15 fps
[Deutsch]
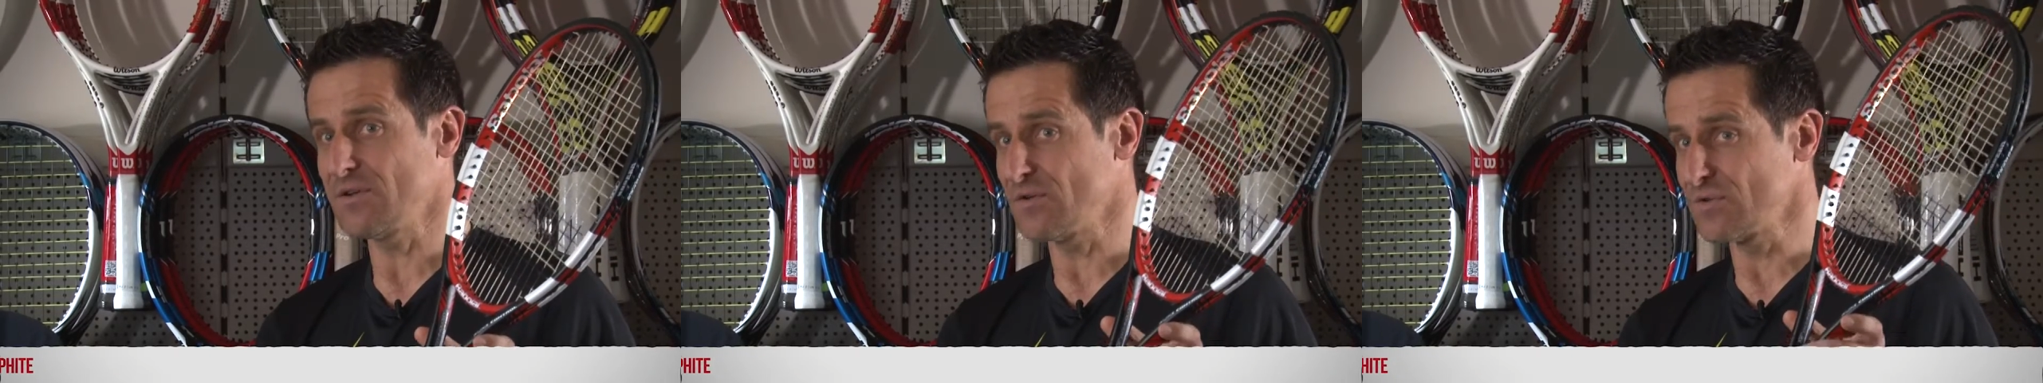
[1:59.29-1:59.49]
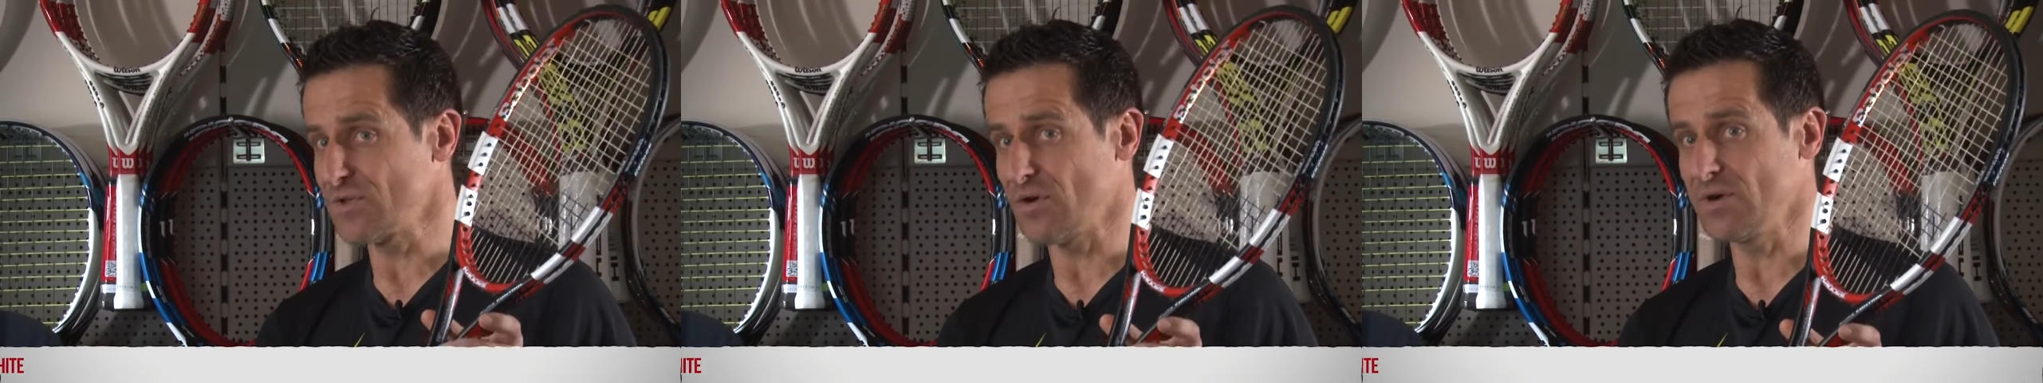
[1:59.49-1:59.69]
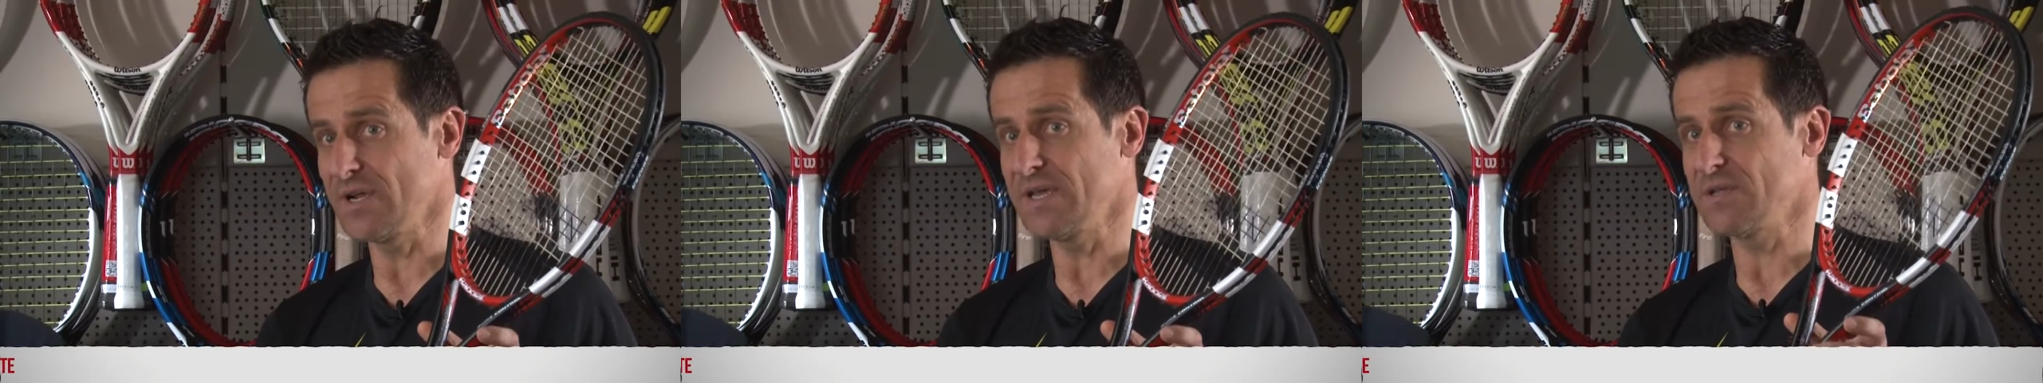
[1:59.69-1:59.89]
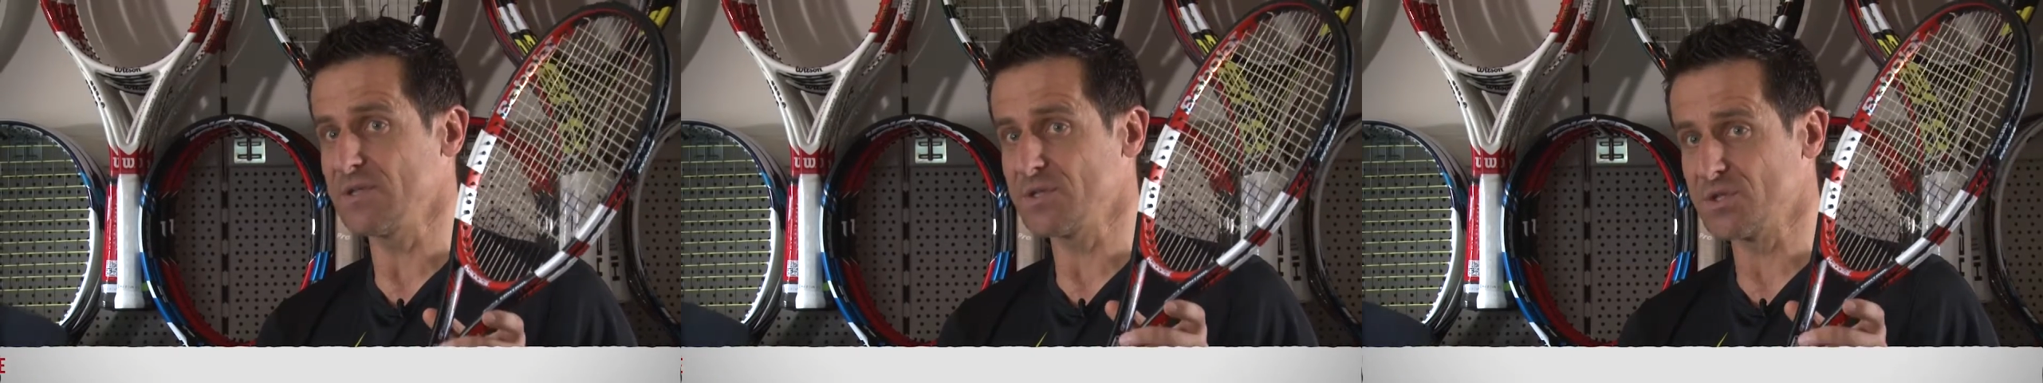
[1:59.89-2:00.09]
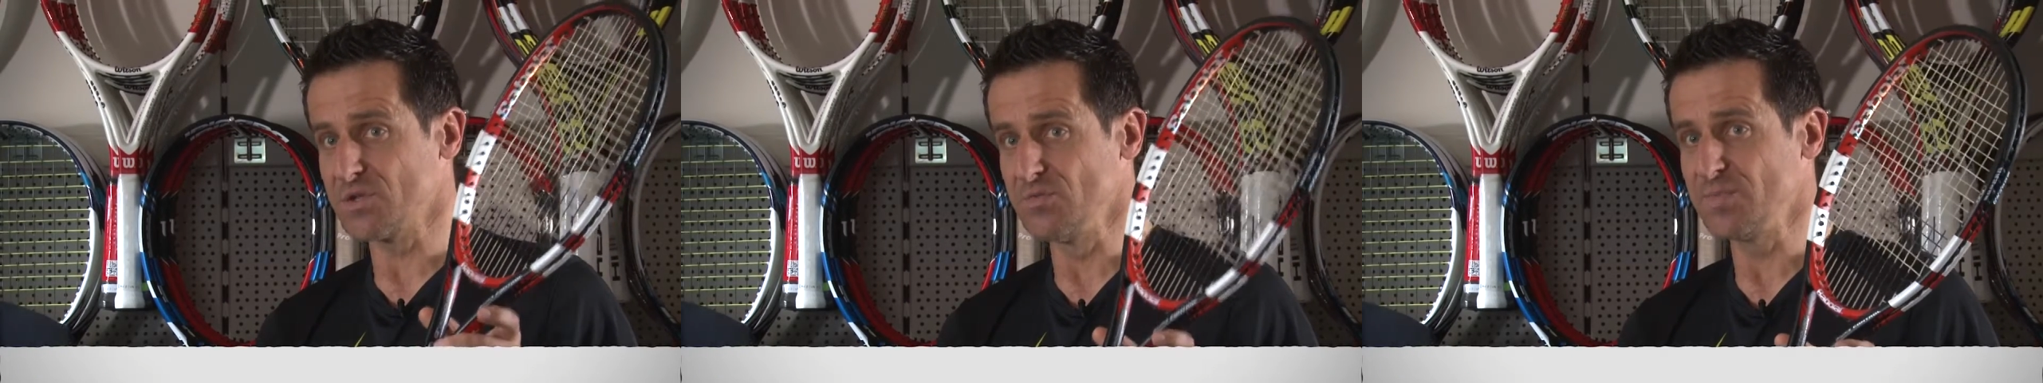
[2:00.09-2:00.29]
Kontrolle
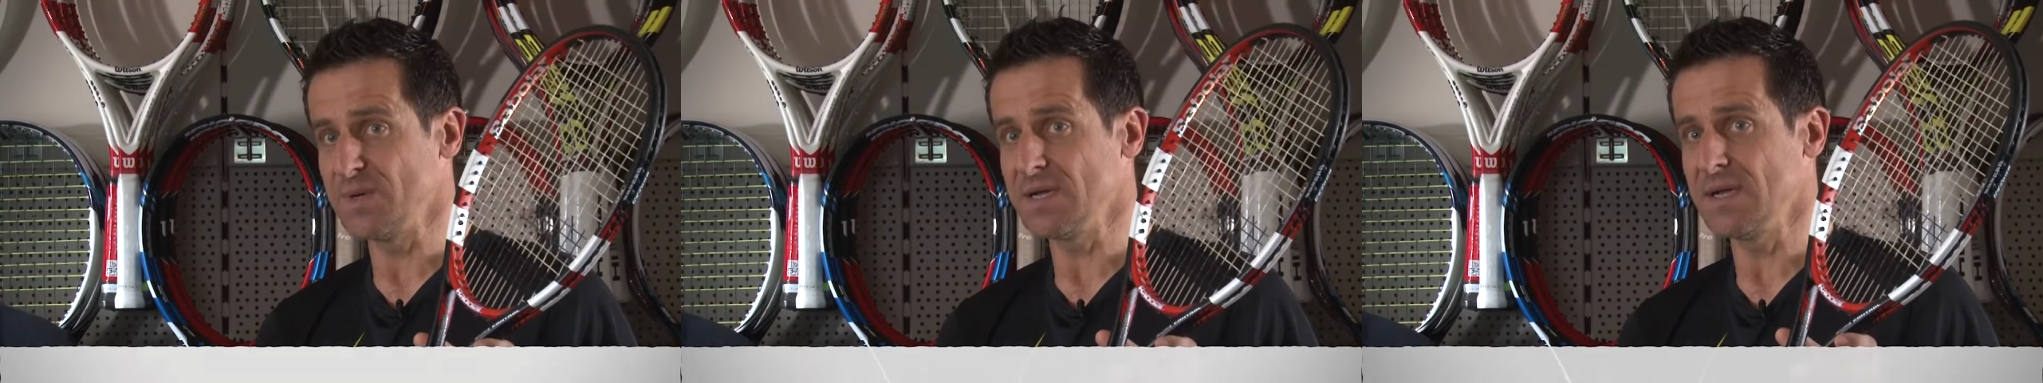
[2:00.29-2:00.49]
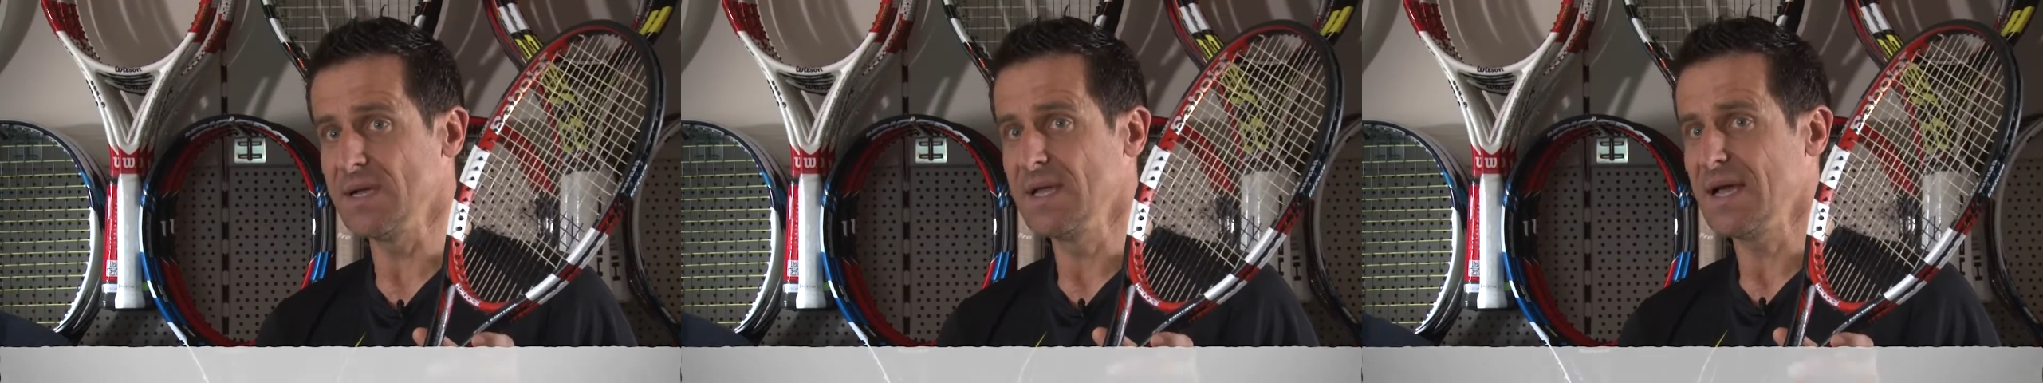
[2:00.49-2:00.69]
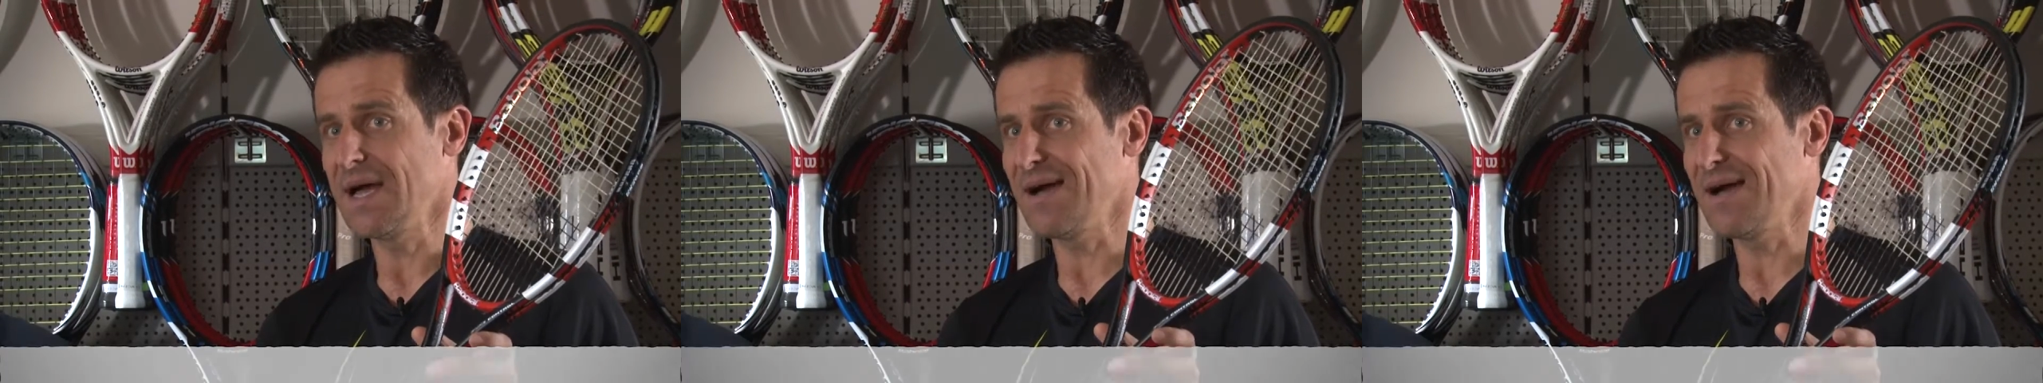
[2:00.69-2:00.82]
super,